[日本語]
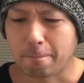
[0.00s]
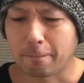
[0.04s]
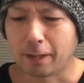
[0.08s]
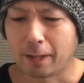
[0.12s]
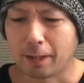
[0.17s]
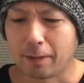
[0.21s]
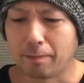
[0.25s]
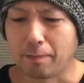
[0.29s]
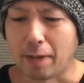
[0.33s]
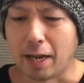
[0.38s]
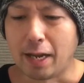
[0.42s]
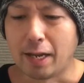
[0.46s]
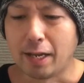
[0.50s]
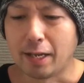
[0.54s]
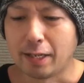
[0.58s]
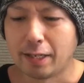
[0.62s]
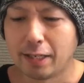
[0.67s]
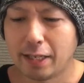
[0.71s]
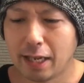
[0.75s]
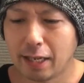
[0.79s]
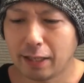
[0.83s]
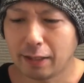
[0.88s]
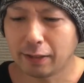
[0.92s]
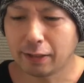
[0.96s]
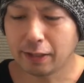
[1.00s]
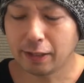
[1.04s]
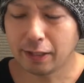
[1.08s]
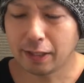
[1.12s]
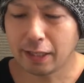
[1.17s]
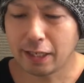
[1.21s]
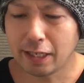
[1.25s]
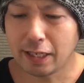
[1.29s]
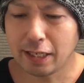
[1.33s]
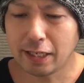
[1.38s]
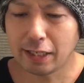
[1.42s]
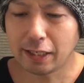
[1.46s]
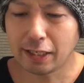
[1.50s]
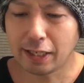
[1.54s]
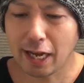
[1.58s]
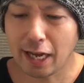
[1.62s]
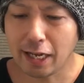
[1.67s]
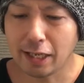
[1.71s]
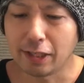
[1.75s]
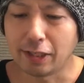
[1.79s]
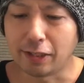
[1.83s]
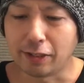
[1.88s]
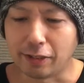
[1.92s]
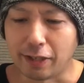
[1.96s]
まあ、ヤンキー
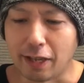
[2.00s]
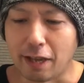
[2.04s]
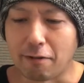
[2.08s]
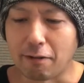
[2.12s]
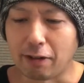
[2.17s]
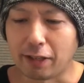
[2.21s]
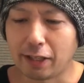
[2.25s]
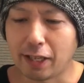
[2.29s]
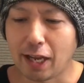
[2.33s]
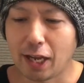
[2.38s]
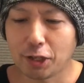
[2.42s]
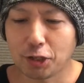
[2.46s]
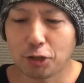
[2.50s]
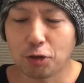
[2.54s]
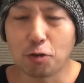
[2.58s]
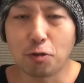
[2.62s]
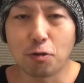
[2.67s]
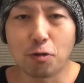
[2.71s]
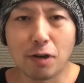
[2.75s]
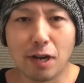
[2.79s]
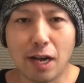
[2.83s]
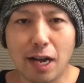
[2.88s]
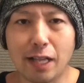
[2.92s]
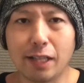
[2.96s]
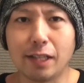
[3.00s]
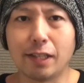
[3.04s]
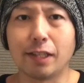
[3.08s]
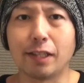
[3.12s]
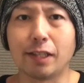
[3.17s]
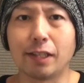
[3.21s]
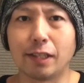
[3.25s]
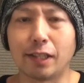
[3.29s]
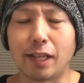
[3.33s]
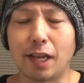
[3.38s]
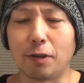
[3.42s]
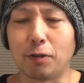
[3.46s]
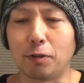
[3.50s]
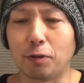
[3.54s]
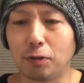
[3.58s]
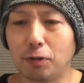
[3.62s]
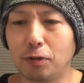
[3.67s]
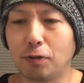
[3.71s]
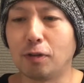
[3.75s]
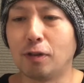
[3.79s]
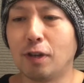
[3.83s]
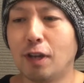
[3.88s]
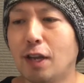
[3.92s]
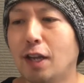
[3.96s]
体制は多少あったの
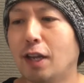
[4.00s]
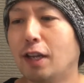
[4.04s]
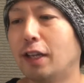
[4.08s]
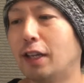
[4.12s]
と、